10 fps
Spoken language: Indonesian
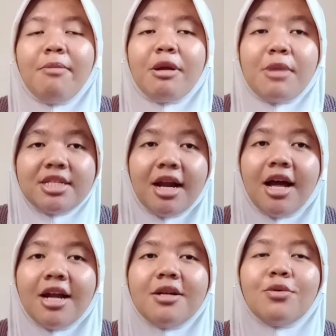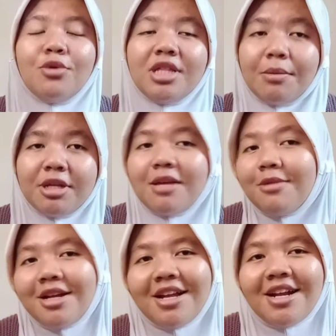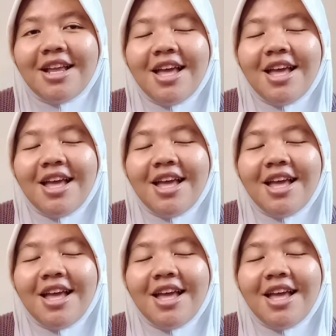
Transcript: permasalahan kulit teman-teman